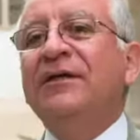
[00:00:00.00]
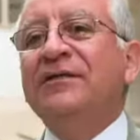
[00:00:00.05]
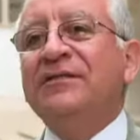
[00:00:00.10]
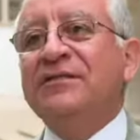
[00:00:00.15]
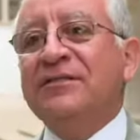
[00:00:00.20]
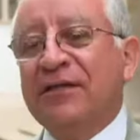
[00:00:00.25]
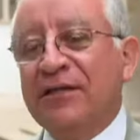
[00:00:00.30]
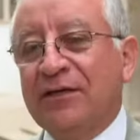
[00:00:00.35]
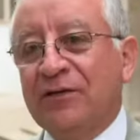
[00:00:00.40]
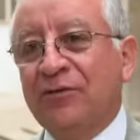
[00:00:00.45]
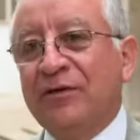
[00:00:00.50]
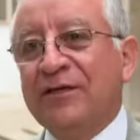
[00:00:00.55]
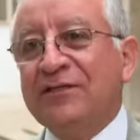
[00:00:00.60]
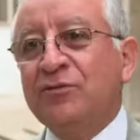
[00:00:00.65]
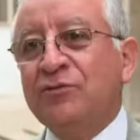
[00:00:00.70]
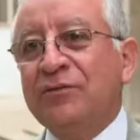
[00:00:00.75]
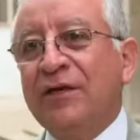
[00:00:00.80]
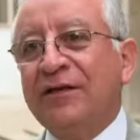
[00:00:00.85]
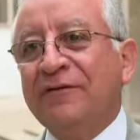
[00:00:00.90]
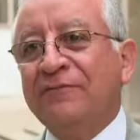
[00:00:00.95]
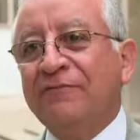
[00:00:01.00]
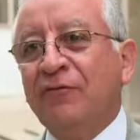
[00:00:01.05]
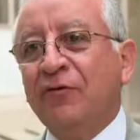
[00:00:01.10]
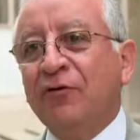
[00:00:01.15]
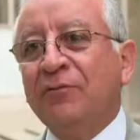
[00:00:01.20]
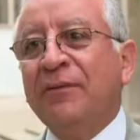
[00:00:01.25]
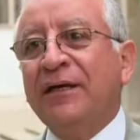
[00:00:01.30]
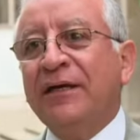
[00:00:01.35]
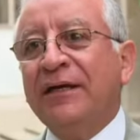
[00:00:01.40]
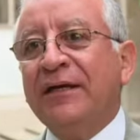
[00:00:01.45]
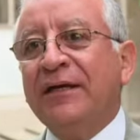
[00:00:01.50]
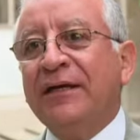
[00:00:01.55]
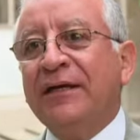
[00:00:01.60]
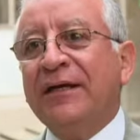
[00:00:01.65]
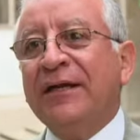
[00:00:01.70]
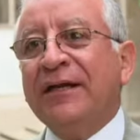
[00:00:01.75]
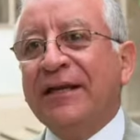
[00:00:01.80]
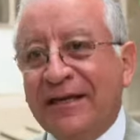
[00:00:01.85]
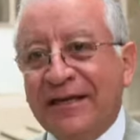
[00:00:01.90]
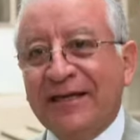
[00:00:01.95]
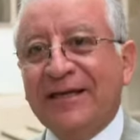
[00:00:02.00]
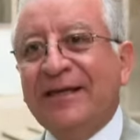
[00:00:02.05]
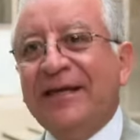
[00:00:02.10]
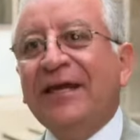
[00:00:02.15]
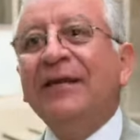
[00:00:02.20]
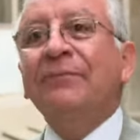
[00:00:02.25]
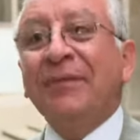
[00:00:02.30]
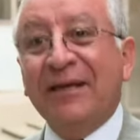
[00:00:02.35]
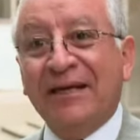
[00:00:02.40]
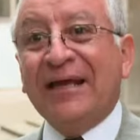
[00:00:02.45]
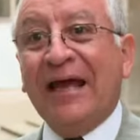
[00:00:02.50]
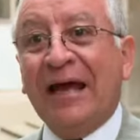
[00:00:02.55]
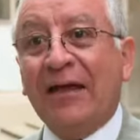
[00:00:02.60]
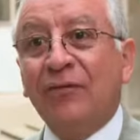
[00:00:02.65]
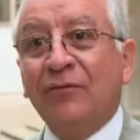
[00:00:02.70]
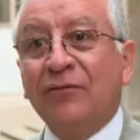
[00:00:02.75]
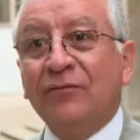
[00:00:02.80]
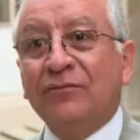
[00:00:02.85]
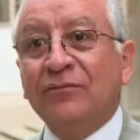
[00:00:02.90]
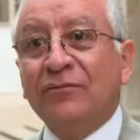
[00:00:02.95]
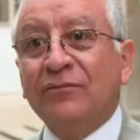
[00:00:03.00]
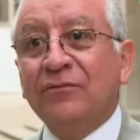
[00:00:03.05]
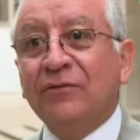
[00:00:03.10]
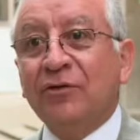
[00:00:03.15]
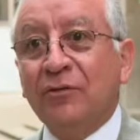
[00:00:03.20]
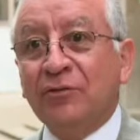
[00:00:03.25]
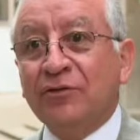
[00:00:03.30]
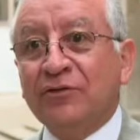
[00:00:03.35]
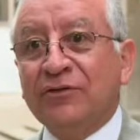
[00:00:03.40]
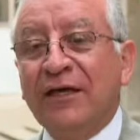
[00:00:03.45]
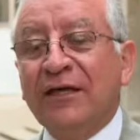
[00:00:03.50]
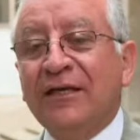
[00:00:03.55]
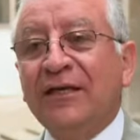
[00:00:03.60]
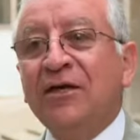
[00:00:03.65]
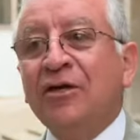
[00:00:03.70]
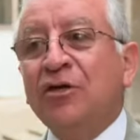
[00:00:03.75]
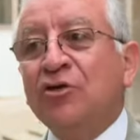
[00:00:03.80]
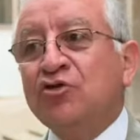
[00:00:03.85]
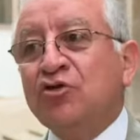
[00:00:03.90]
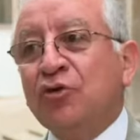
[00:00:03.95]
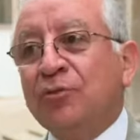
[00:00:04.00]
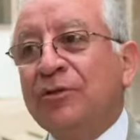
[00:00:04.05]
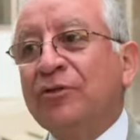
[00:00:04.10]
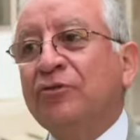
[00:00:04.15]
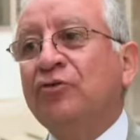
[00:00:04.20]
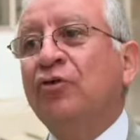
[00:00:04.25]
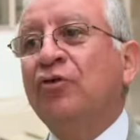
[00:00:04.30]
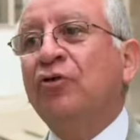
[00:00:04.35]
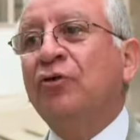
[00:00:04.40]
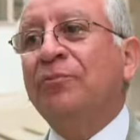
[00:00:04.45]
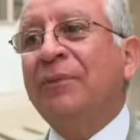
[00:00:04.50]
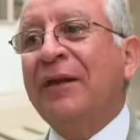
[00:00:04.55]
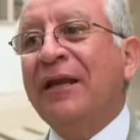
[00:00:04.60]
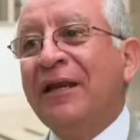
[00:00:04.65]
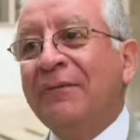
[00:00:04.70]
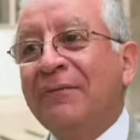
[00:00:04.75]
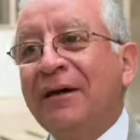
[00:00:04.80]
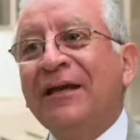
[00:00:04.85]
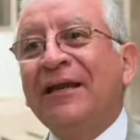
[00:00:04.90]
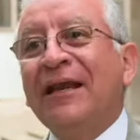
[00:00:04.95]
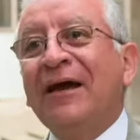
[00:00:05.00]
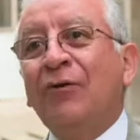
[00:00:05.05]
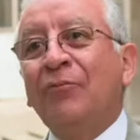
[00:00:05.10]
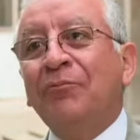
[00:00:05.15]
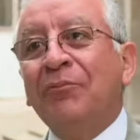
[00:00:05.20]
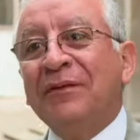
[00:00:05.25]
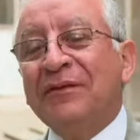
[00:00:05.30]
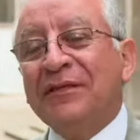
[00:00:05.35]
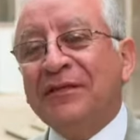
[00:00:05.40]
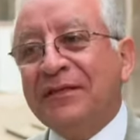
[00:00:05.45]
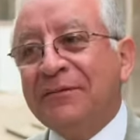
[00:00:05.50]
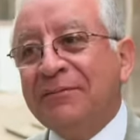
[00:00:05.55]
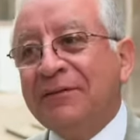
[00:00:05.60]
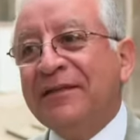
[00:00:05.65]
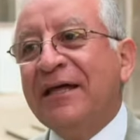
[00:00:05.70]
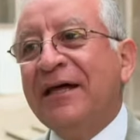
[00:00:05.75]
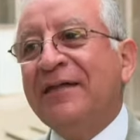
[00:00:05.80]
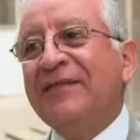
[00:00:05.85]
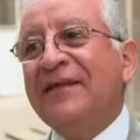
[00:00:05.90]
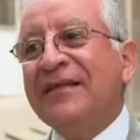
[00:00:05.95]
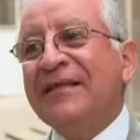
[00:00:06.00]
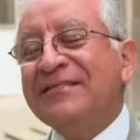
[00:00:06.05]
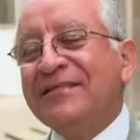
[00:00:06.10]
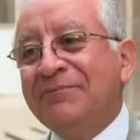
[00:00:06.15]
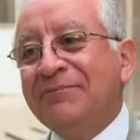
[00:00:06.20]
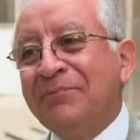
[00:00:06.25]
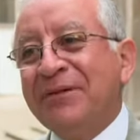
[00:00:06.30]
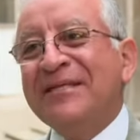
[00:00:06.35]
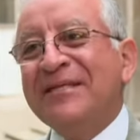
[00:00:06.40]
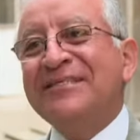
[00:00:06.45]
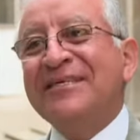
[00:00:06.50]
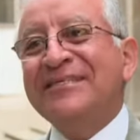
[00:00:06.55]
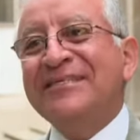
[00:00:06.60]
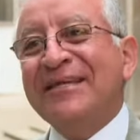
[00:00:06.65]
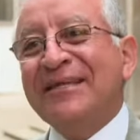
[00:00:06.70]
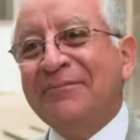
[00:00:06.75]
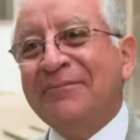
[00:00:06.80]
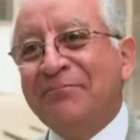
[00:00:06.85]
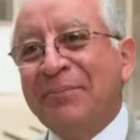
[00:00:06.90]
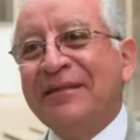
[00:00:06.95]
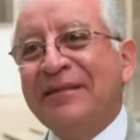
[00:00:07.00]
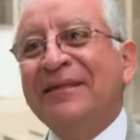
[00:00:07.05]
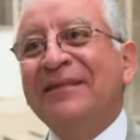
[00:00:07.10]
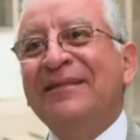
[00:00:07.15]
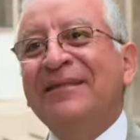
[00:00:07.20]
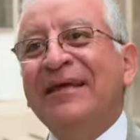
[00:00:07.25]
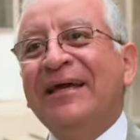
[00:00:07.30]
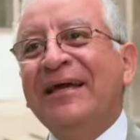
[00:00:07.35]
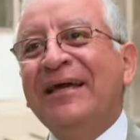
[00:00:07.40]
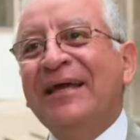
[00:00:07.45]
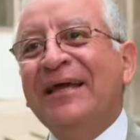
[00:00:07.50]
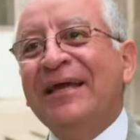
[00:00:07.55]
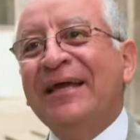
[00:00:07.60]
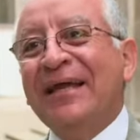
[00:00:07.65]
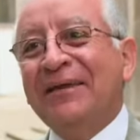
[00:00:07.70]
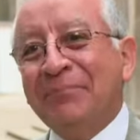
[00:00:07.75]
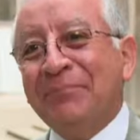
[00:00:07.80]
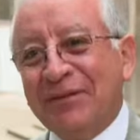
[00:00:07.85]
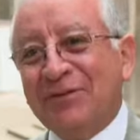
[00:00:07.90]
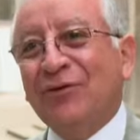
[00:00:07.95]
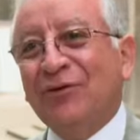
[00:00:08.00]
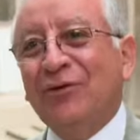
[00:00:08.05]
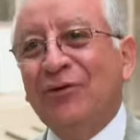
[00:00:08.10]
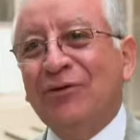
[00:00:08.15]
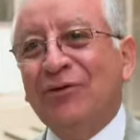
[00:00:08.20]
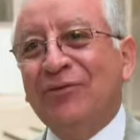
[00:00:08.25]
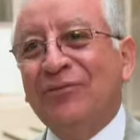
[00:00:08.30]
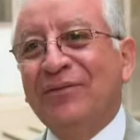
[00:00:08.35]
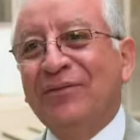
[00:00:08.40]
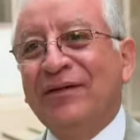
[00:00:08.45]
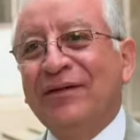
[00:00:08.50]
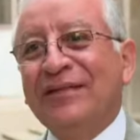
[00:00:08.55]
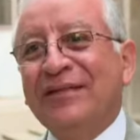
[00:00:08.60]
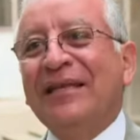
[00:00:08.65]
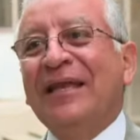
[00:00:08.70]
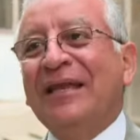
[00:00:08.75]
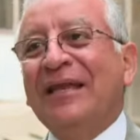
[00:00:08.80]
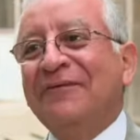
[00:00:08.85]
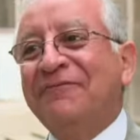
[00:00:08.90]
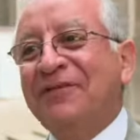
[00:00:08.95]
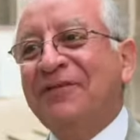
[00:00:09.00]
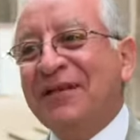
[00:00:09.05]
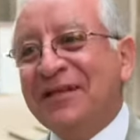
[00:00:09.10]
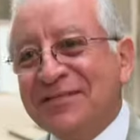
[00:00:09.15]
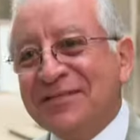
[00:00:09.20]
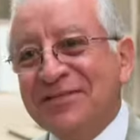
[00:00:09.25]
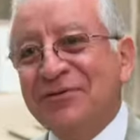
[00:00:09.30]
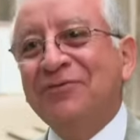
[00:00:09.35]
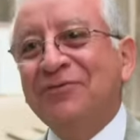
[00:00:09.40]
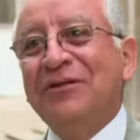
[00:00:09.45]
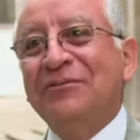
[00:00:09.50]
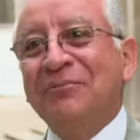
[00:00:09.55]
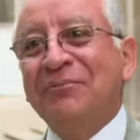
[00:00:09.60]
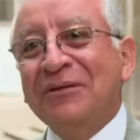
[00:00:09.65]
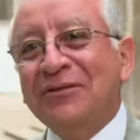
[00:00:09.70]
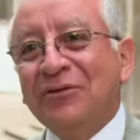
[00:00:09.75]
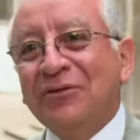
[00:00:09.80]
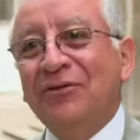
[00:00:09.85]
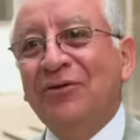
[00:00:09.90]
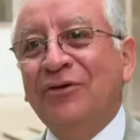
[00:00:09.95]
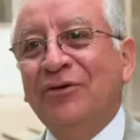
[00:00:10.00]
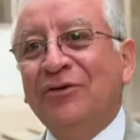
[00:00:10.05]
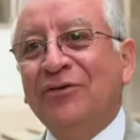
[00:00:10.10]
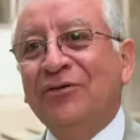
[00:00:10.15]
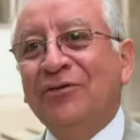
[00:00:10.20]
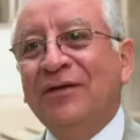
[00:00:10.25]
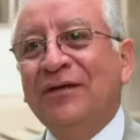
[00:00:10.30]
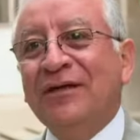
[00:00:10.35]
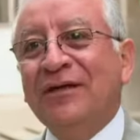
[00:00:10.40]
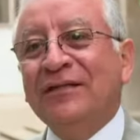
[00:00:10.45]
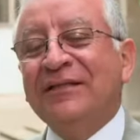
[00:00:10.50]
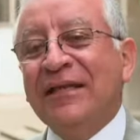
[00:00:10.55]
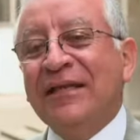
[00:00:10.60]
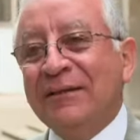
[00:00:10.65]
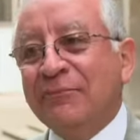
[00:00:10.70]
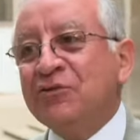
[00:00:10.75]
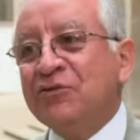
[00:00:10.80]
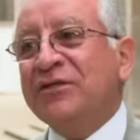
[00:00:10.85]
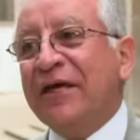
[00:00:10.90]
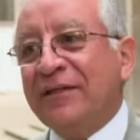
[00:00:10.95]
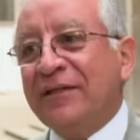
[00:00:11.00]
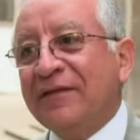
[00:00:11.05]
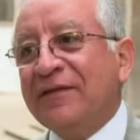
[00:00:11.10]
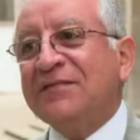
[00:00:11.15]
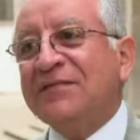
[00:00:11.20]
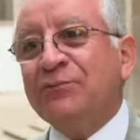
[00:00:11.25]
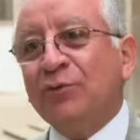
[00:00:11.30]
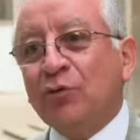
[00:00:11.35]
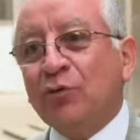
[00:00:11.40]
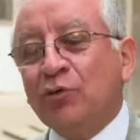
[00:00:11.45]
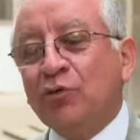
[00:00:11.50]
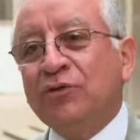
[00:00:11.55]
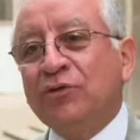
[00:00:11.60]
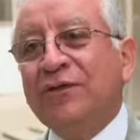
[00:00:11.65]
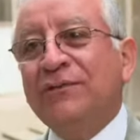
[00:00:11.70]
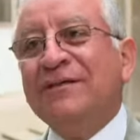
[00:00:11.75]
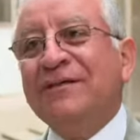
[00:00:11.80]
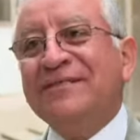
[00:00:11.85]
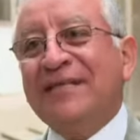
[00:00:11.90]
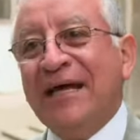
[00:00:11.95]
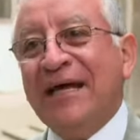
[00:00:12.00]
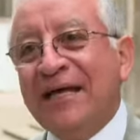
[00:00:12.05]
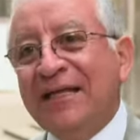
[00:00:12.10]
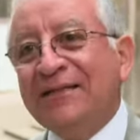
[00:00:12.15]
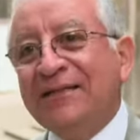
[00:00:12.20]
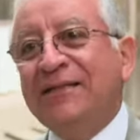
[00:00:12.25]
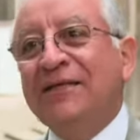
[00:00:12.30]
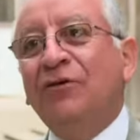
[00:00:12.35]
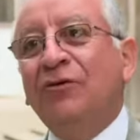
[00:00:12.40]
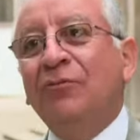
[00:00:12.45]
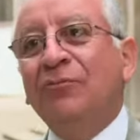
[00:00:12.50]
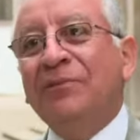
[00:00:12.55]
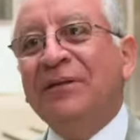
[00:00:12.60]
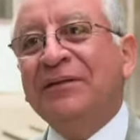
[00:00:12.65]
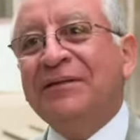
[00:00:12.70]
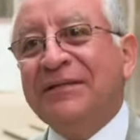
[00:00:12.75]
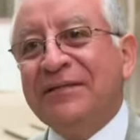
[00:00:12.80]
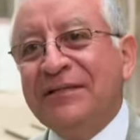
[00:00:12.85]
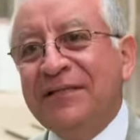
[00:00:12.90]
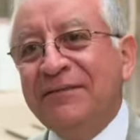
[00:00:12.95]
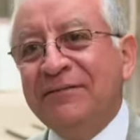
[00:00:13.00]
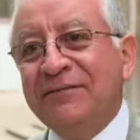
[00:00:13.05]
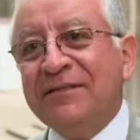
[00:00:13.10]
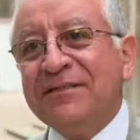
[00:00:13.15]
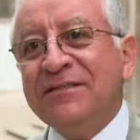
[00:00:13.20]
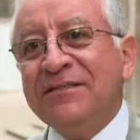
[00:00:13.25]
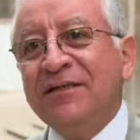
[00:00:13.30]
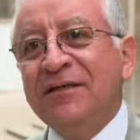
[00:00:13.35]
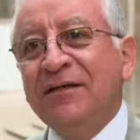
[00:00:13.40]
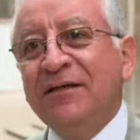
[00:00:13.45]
Sí, creo que es una reforma que requería el mercado como tal, sobre todo para elevar la competitividad de las empresas que dependen del petróleo, de la refinación del petróleo. Tenemos cadenas productivas anticompetitivas.